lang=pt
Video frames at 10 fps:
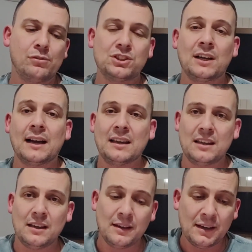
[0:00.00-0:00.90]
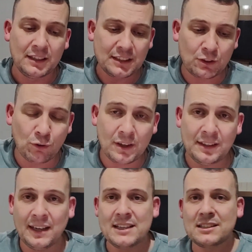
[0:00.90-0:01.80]
Vou chegar aqui, já tô aqui
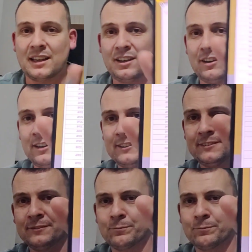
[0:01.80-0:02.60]
na lista aqui, ó.